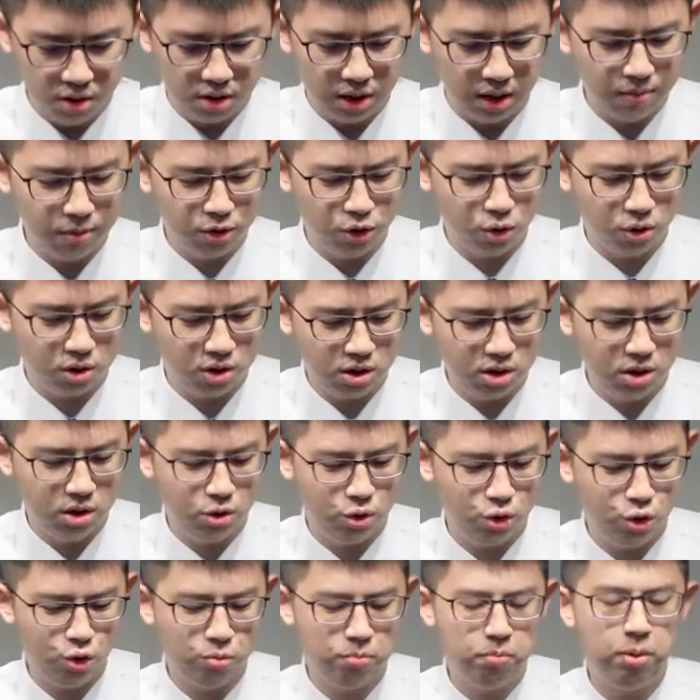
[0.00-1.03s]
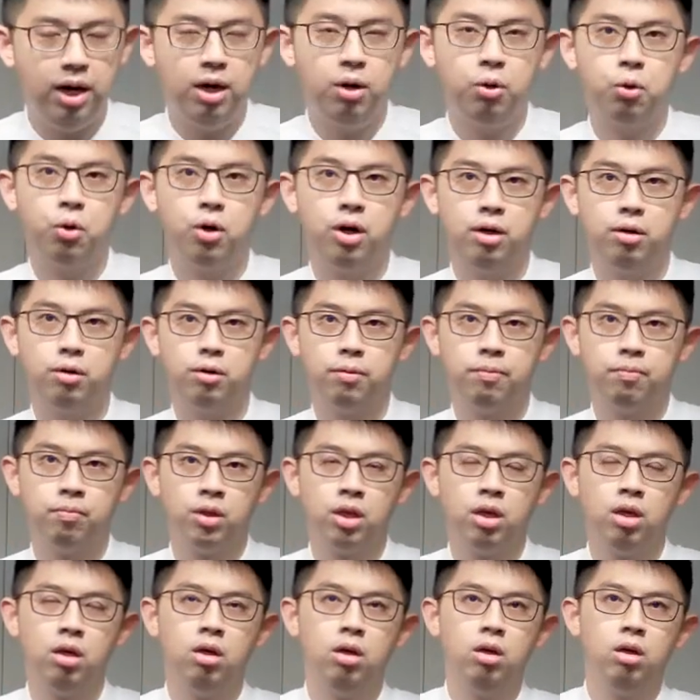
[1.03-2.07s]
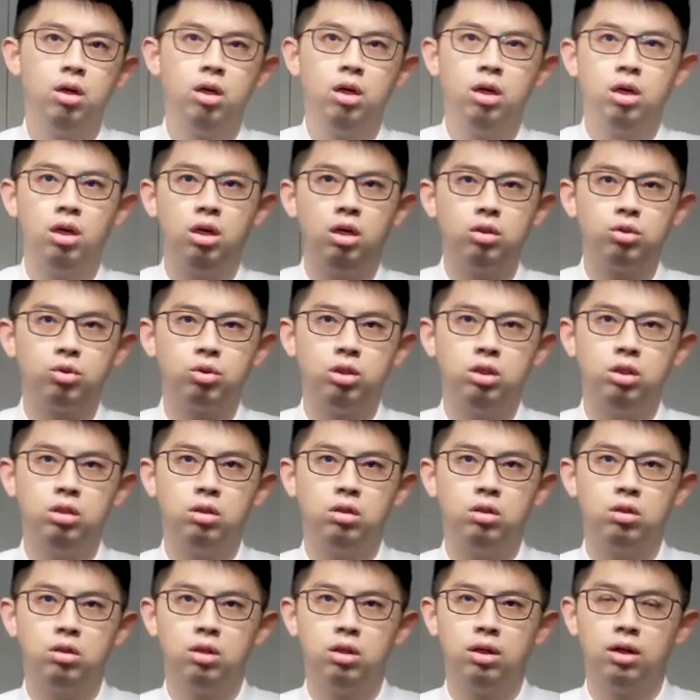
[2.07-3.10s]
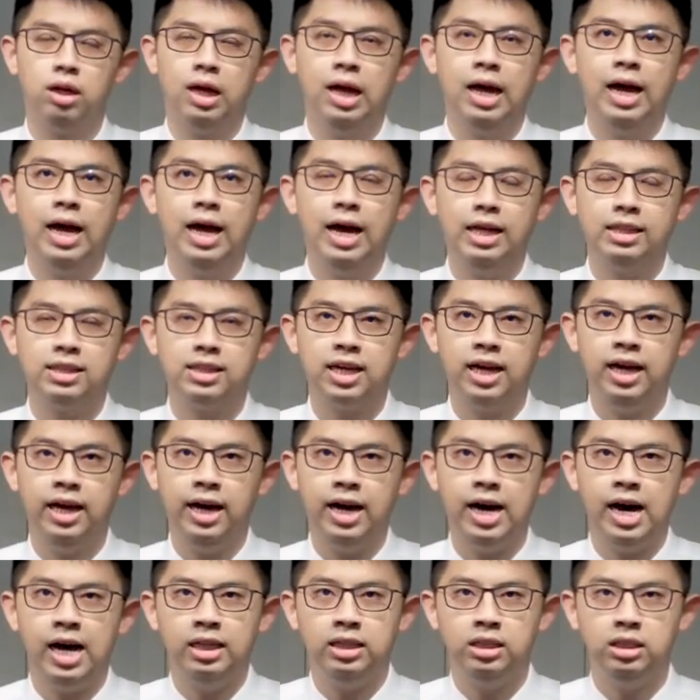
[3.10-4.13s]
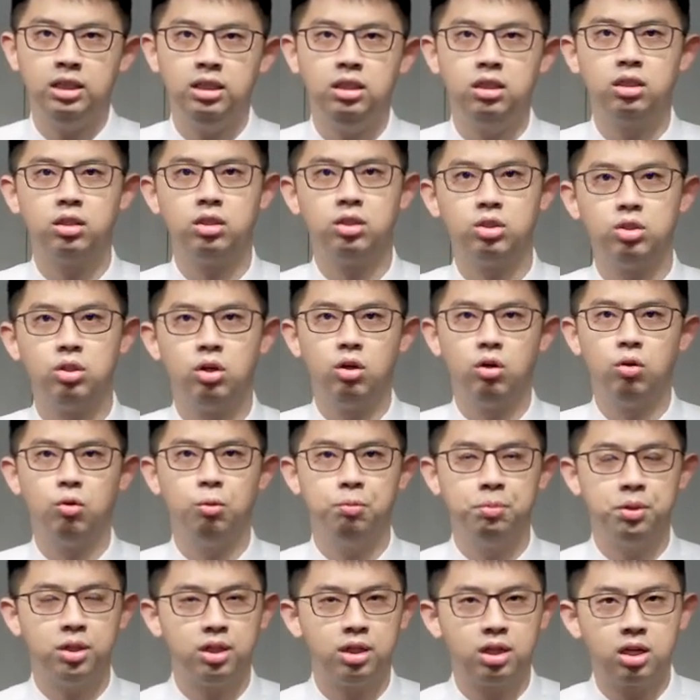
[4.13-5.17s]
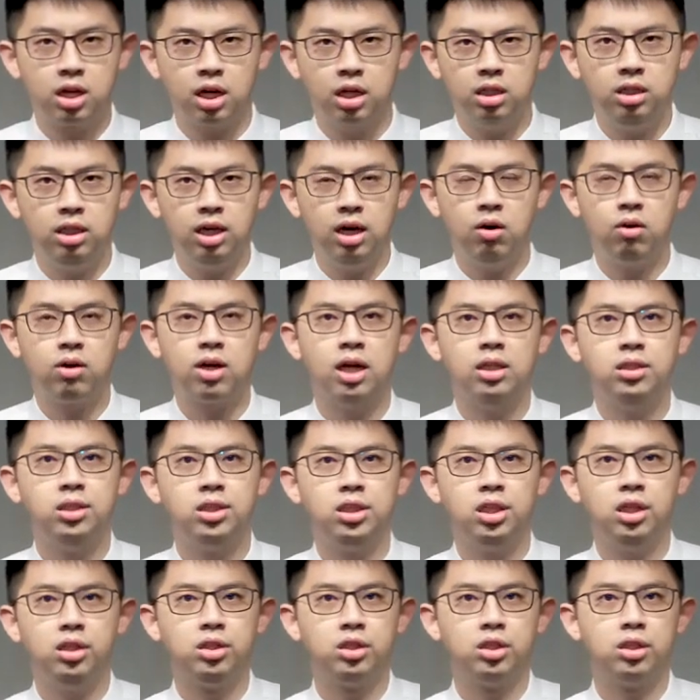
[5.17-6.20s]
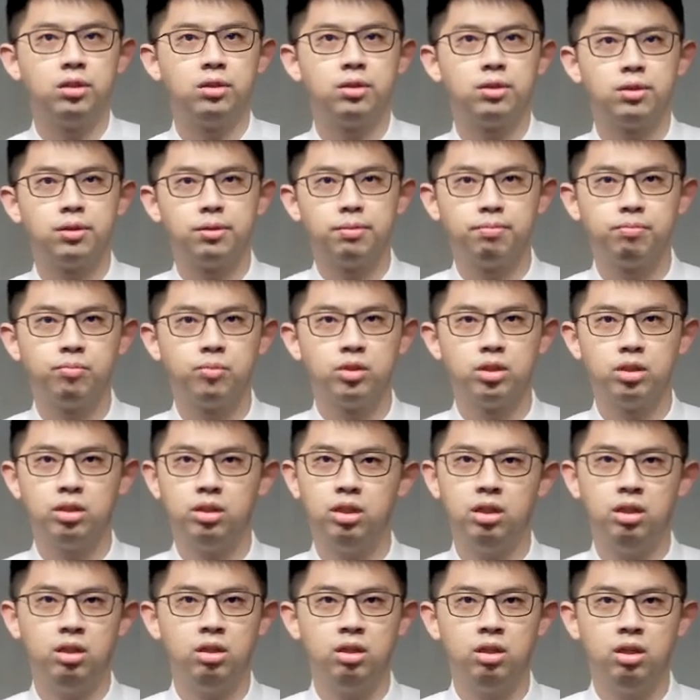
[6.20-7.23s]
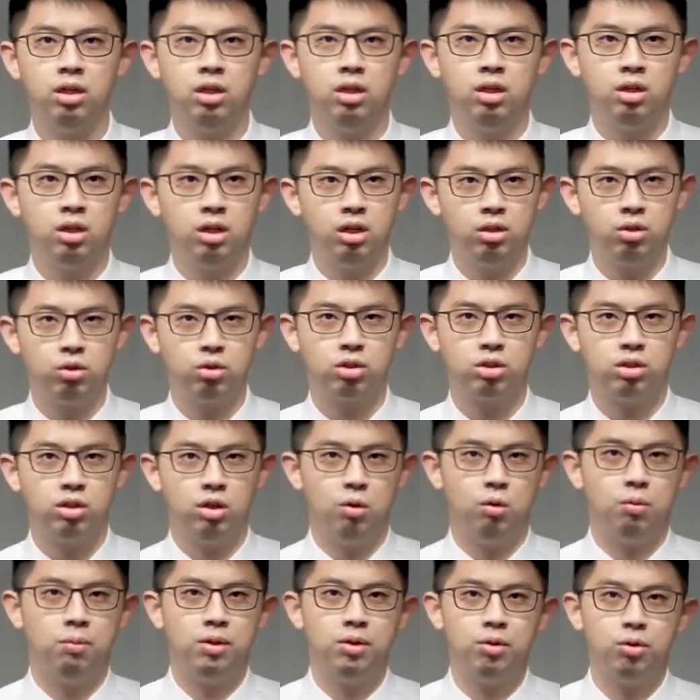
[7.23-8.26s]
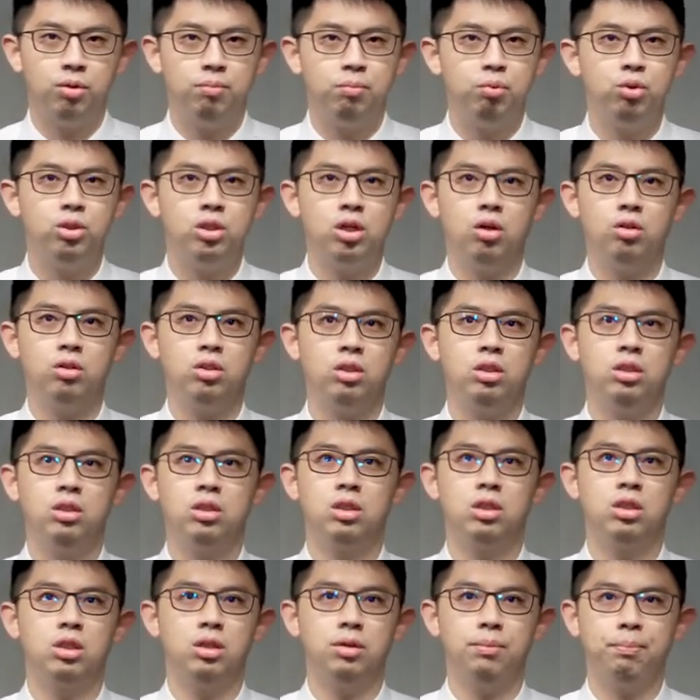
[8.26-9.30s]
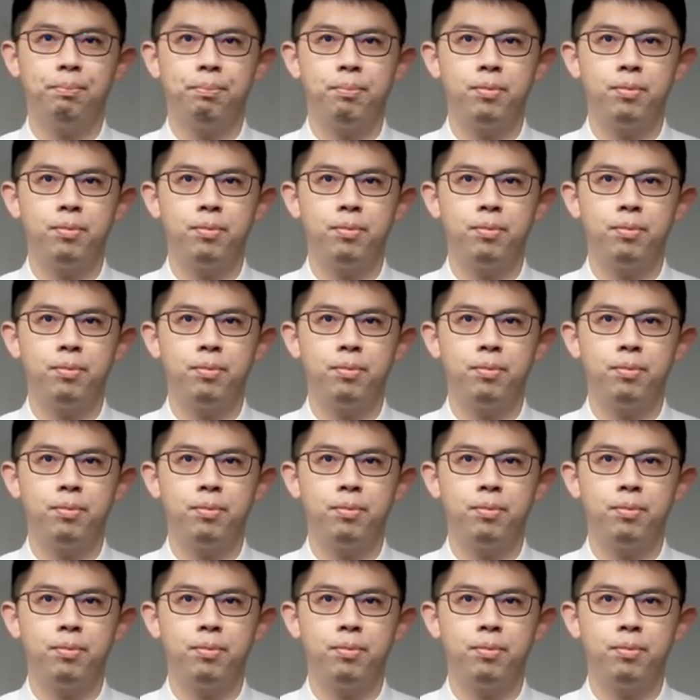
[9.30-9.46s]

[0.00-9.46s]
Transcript: 他们就自取败坏哦。所以哈，在安逸的时候，我们更要感谢神了。很多时候我们会不小心，真的。